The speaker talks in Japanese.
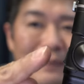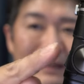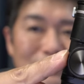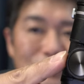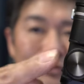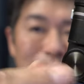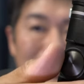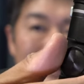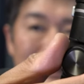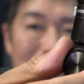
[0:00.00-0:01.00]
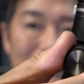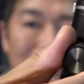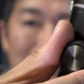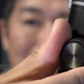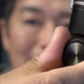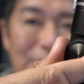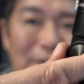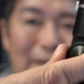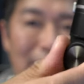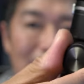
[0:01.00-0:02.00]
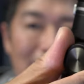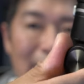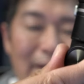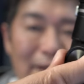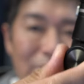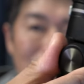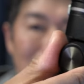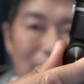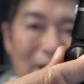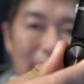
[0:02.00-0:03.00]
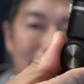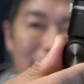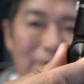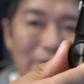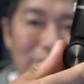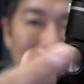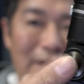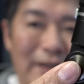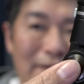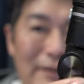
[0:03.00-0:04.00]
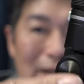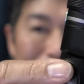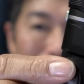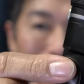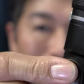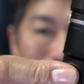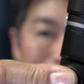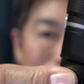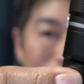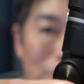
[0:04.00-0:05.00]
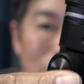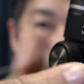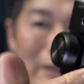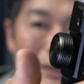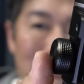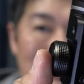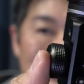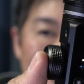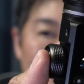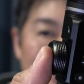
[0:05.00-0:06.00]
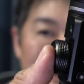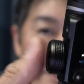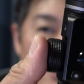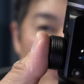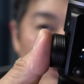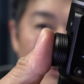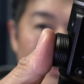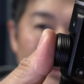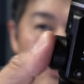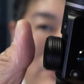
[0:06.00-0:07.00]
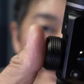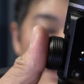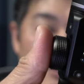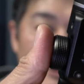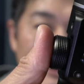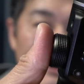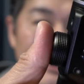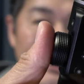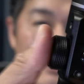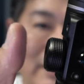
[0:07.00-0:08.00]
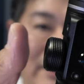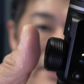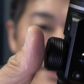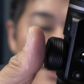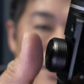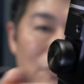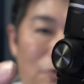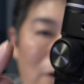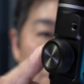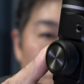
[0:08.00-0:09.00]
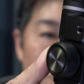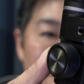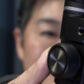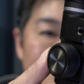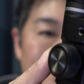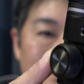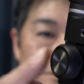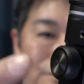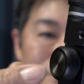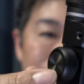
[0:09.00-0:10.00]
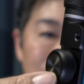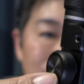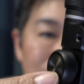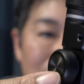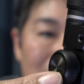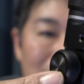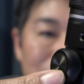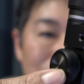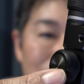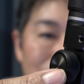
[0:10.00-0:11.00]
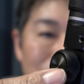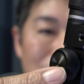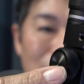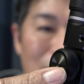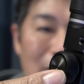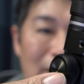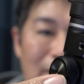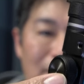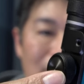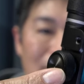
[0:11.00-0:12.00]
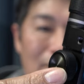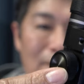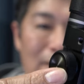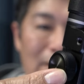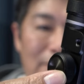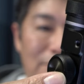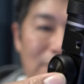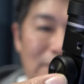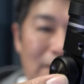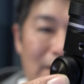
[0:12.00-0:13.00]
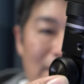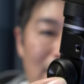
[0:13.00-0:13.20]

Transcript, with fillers: で、側面にダイヤルがあって、これは回せます。で、あと、押すことができます。こういうふうに押し込むことができます。ね、これも、あの何、て言うんですかね、